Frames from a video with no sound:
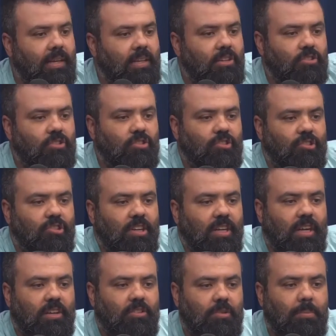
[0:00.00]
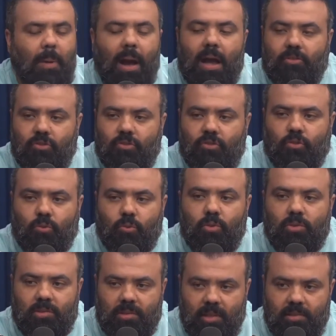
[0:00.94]
e estica demais o
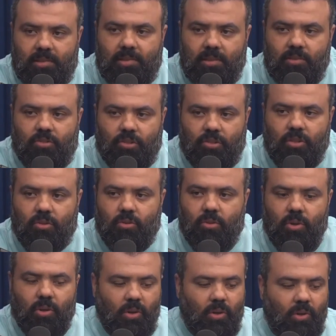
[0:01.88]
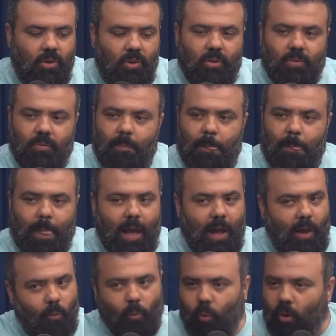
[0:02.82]
discurso nesse sentido,
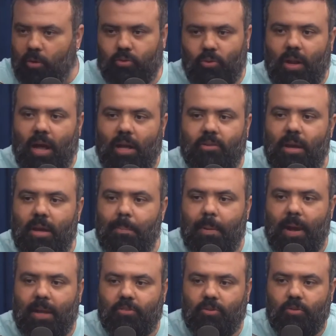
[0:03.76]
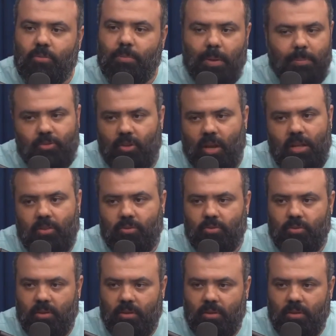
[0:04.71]
o outro lado rebate do mesmo jeito. Eu